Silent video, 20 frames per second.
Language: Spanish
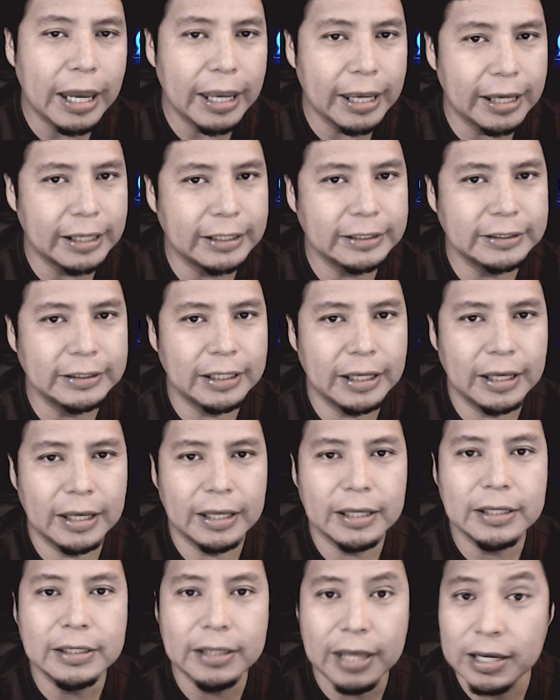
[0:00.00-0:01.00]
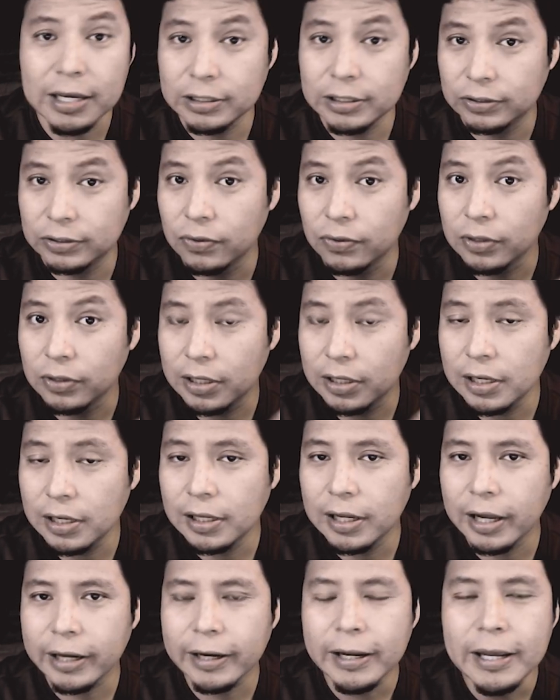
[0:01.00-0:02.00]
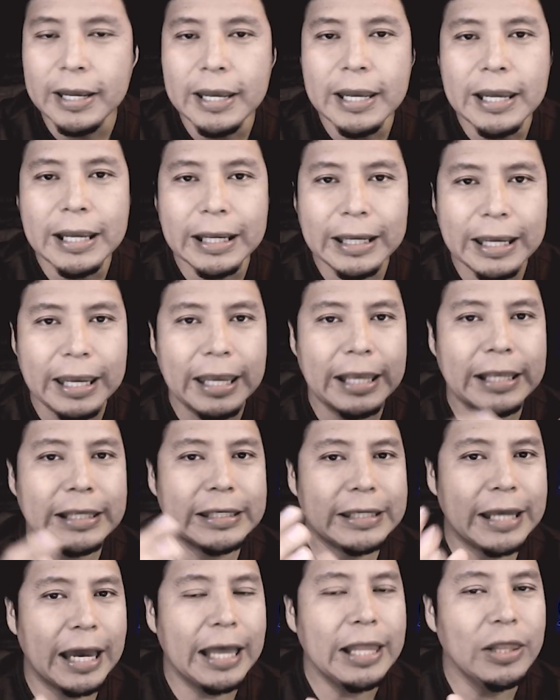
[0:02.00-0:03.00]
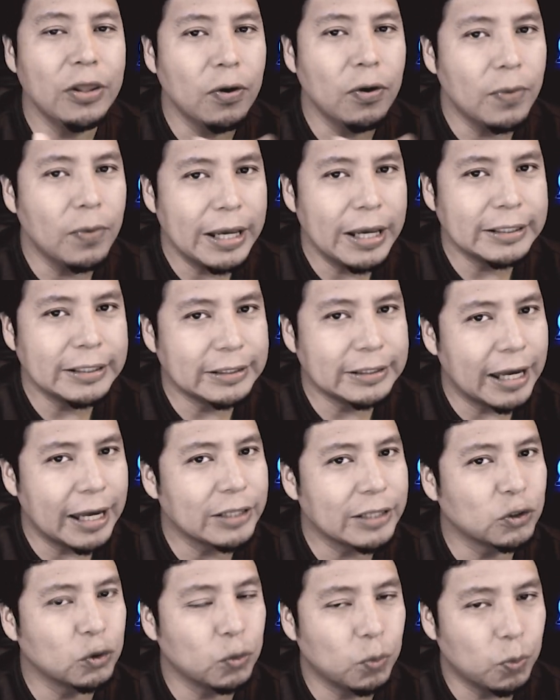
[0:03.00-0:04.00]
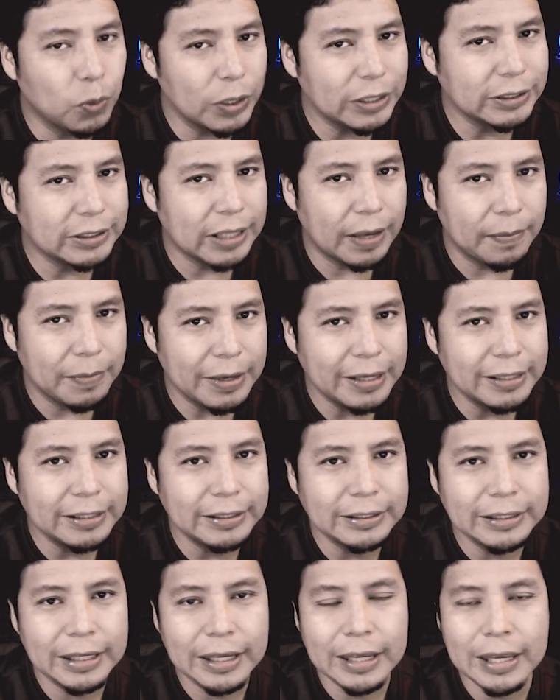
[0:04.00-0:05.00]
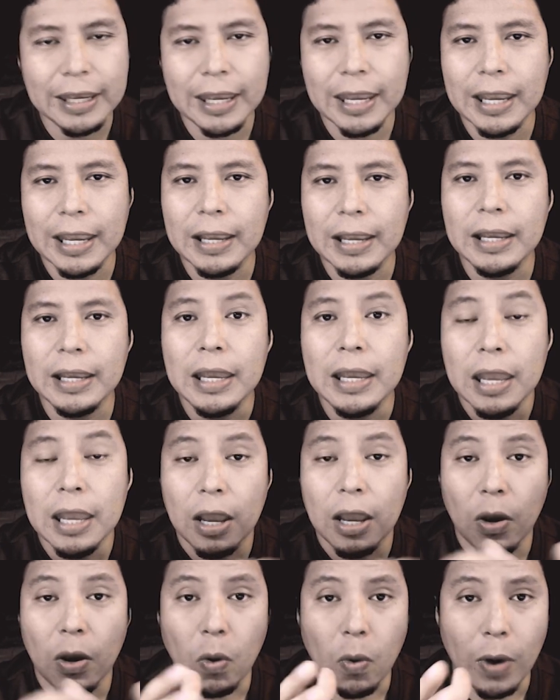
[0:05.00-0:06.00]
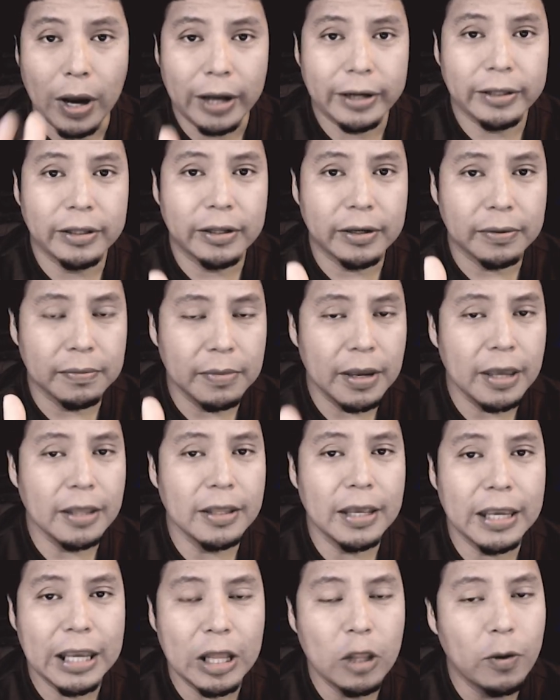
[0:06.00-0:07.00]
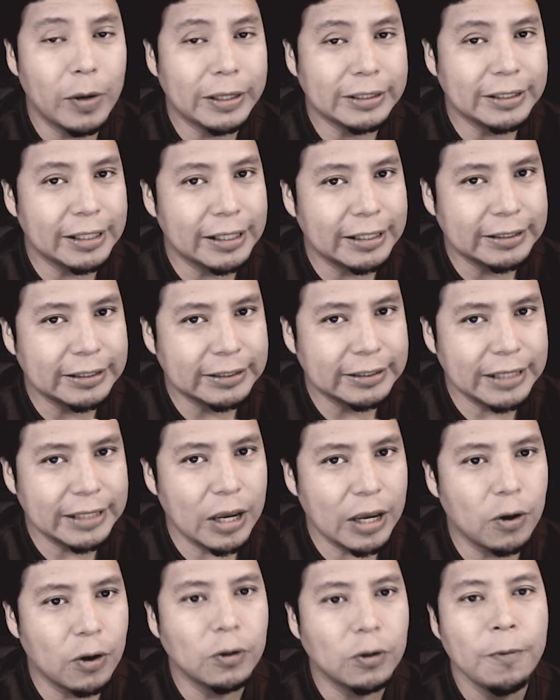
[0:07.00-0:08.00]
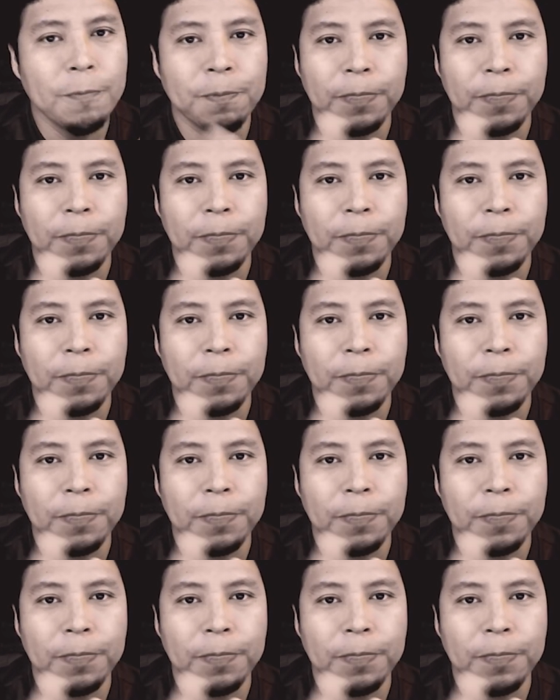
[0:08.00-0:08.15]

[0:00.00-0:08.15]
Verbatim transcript: es de Jason Killer, que ya no va a estar supuestamente en Warner Media, ya no va a ser el CEO.